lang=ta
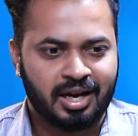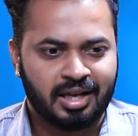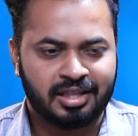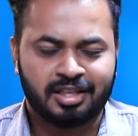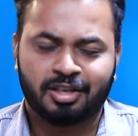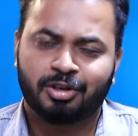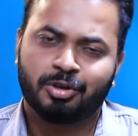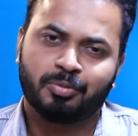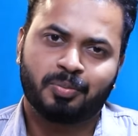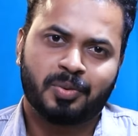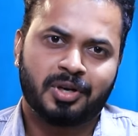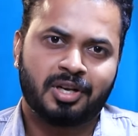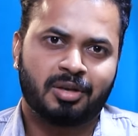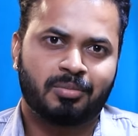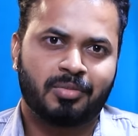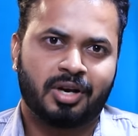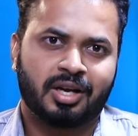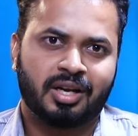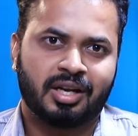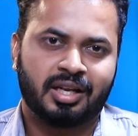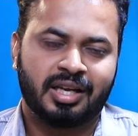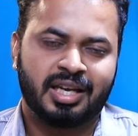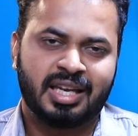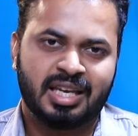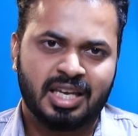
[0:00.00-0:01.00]
அதாவதுப்பட்ட
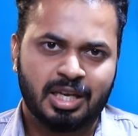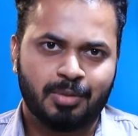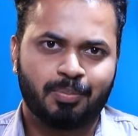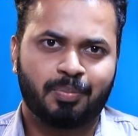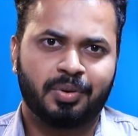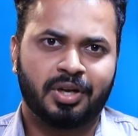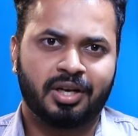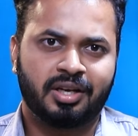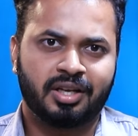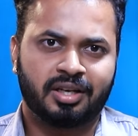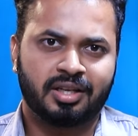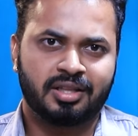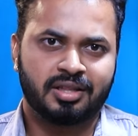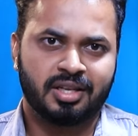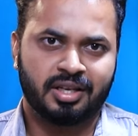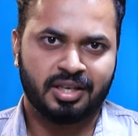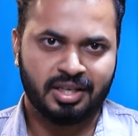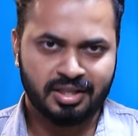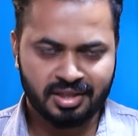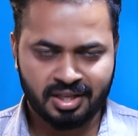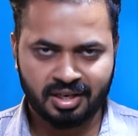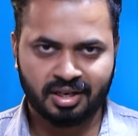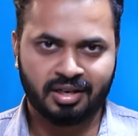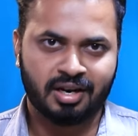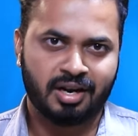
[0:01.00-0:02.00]
மக்களே இப்போ இருக்கிற அந்த
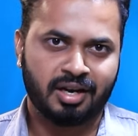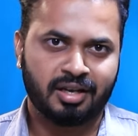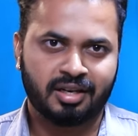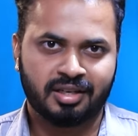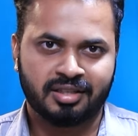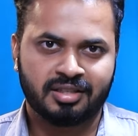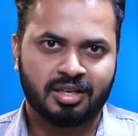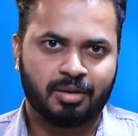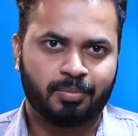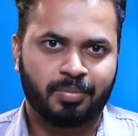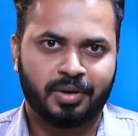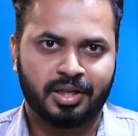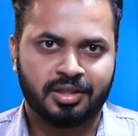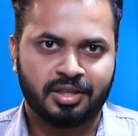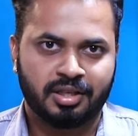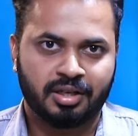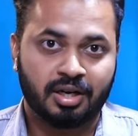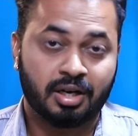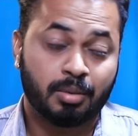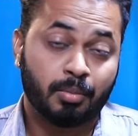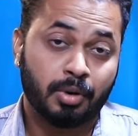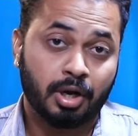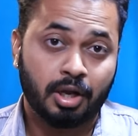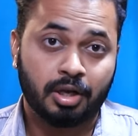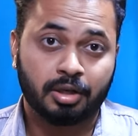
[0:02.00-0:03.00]
இயந்திர காலகட்டத்தில்
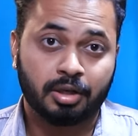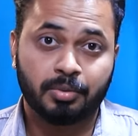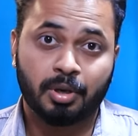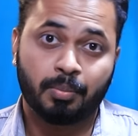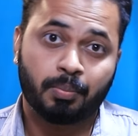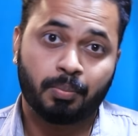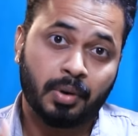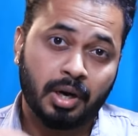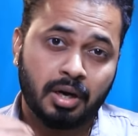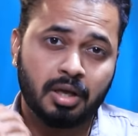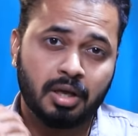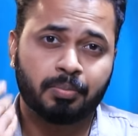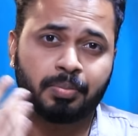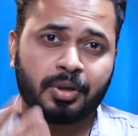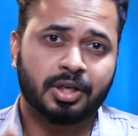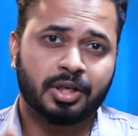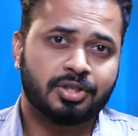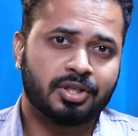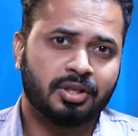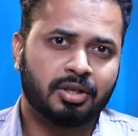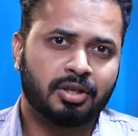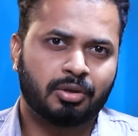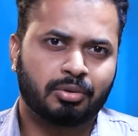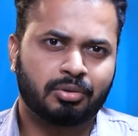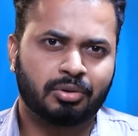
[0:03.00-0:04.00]
பார்த்தீங்கன்னா நம்ம எல்லாருக்குமே பல
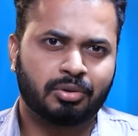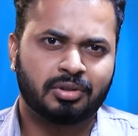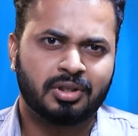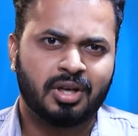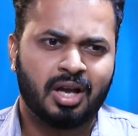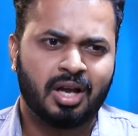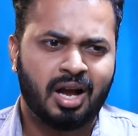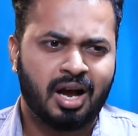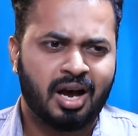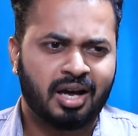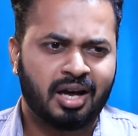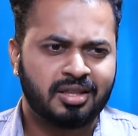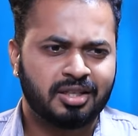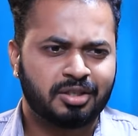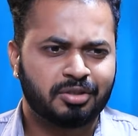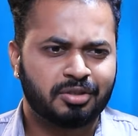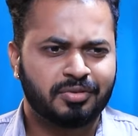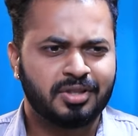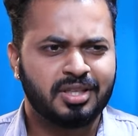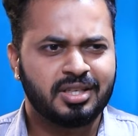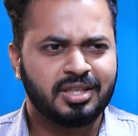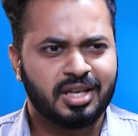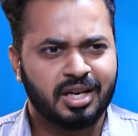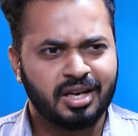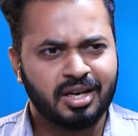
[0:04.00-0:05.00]
பிரச்சனை இருக்கும் அதுக்கு
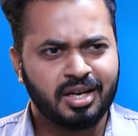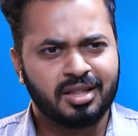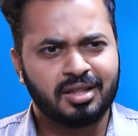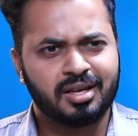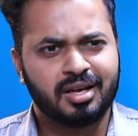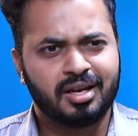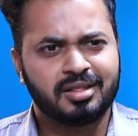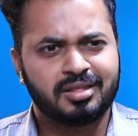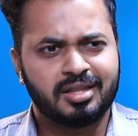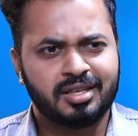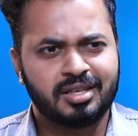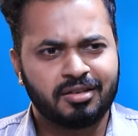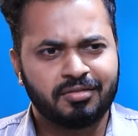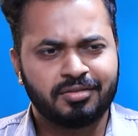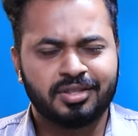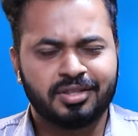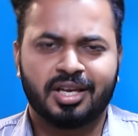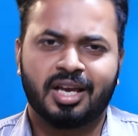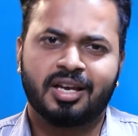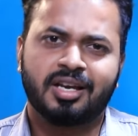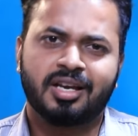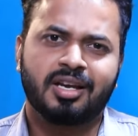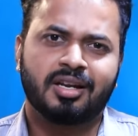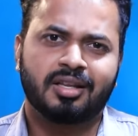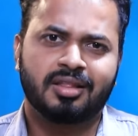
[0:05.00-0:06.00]
வந்து என்னதான் தீர்வு
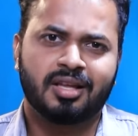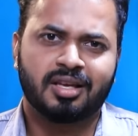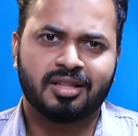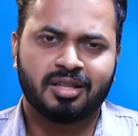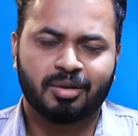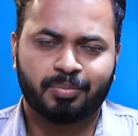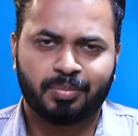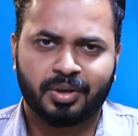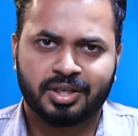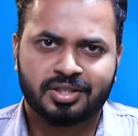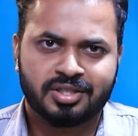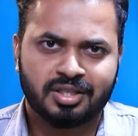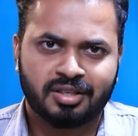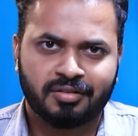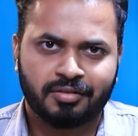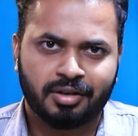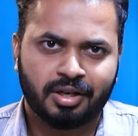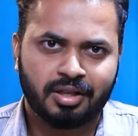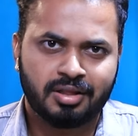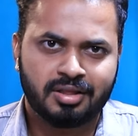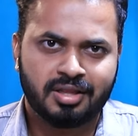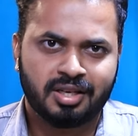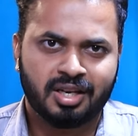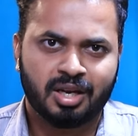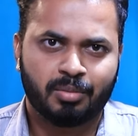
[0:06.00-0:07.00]
எங்கிருந்து தான் இந்த பிரச்சனை
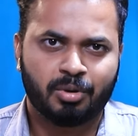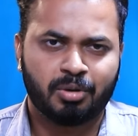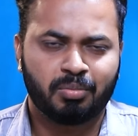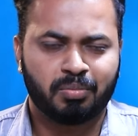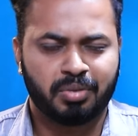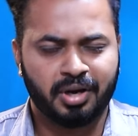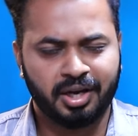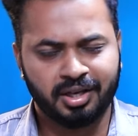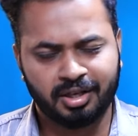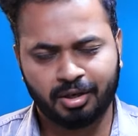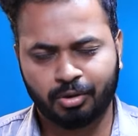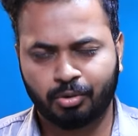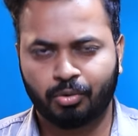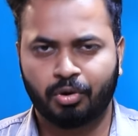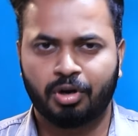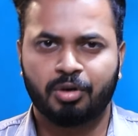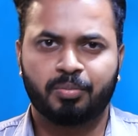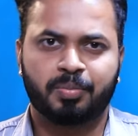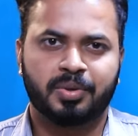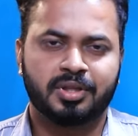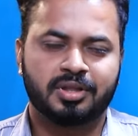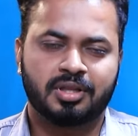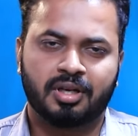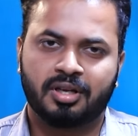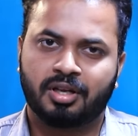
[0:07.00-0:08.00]
வரும்னு தெரியாமல் பயங்கர
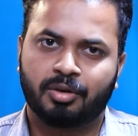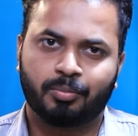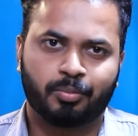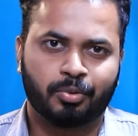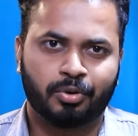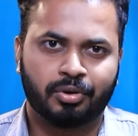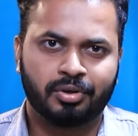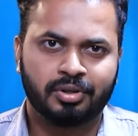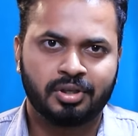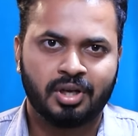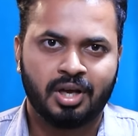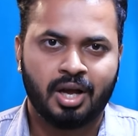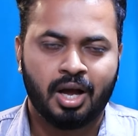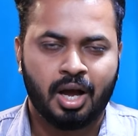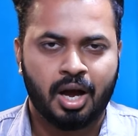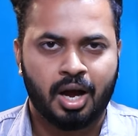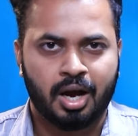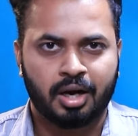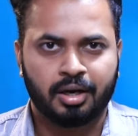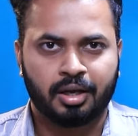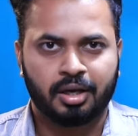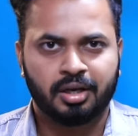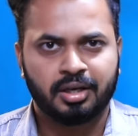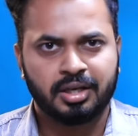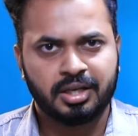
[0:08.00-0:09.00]
குழப்பத்தில் இருப்போம்
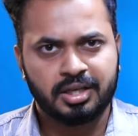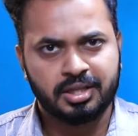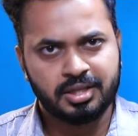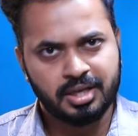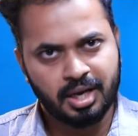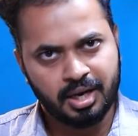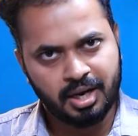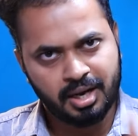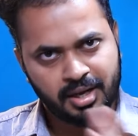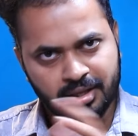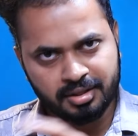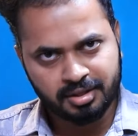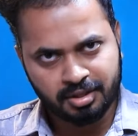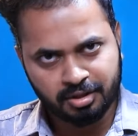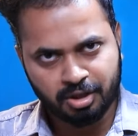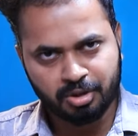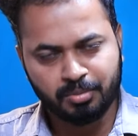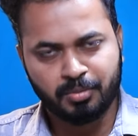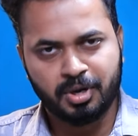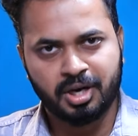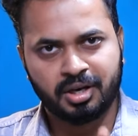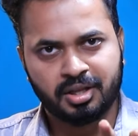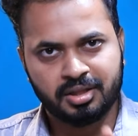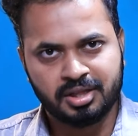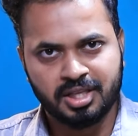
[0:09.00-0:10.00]
ஆனால் இது
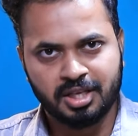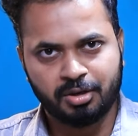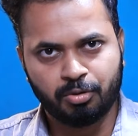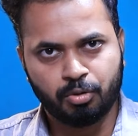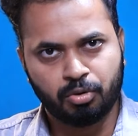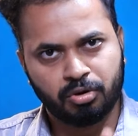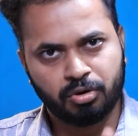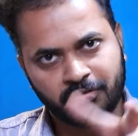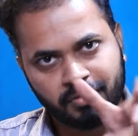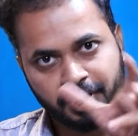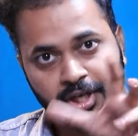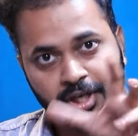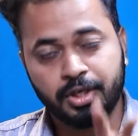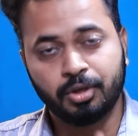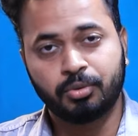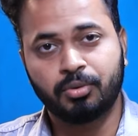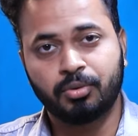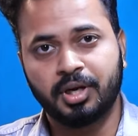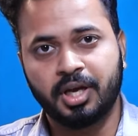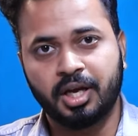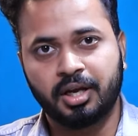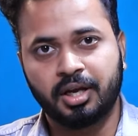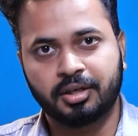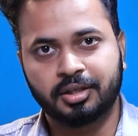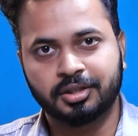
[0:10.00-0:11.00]
எல்லாத்துக்குமான தீர்வு உங்கள்
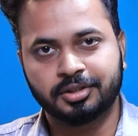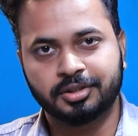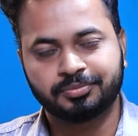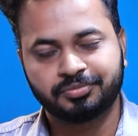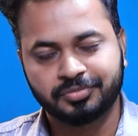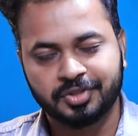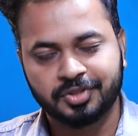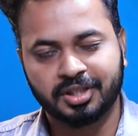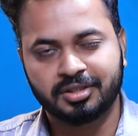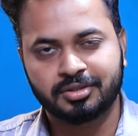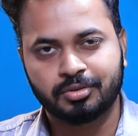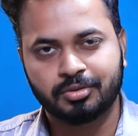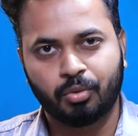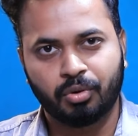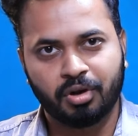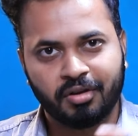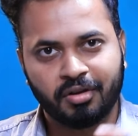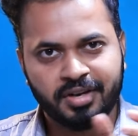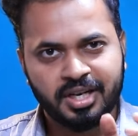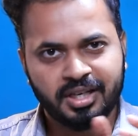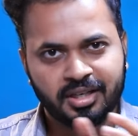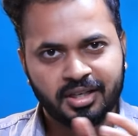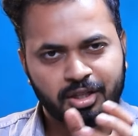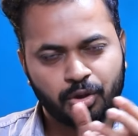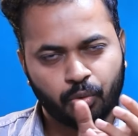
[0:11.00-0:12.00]
வீட்டுக்குள்ளேயே இருக்குது எஸ்
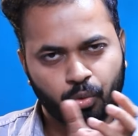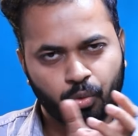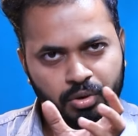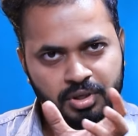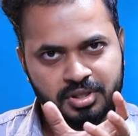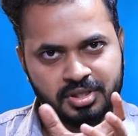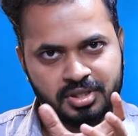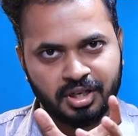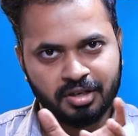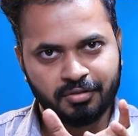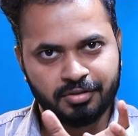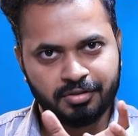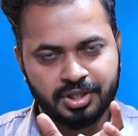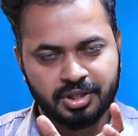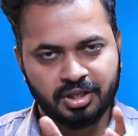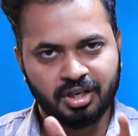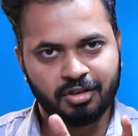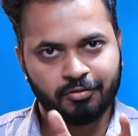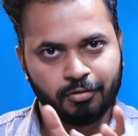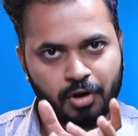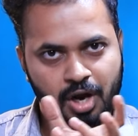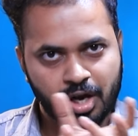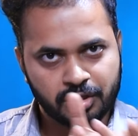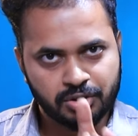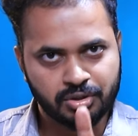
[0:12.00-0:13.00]
உங்கள் வீட்டில் அந்த ஒரு சில
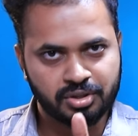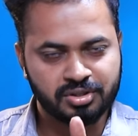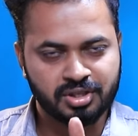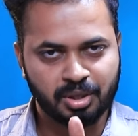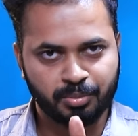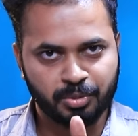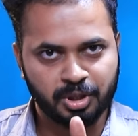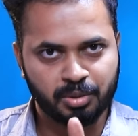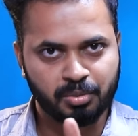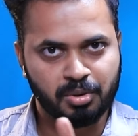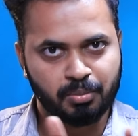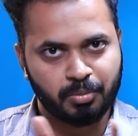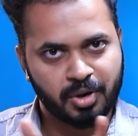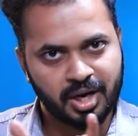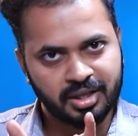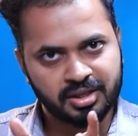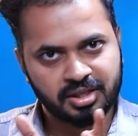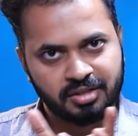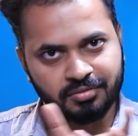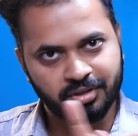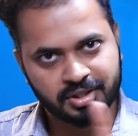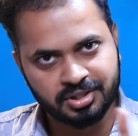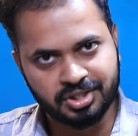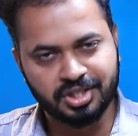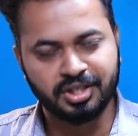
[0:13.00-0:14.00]
விஷயங்கள் வாஸ்து சம்மந்தமாக
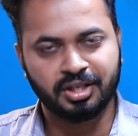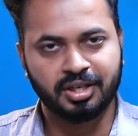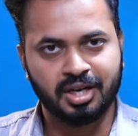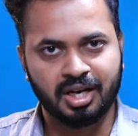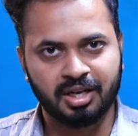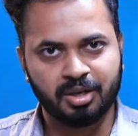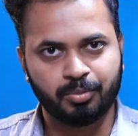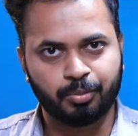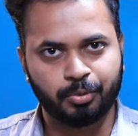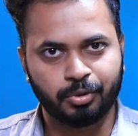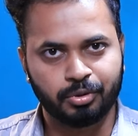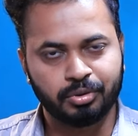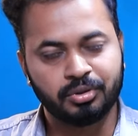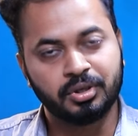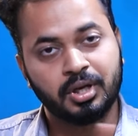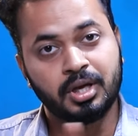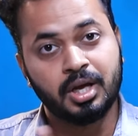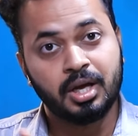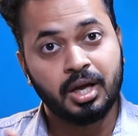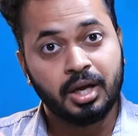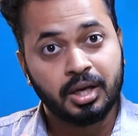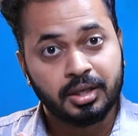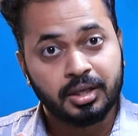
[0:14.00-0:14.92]
மாற்றி வச்சிங்கனாலே போதும்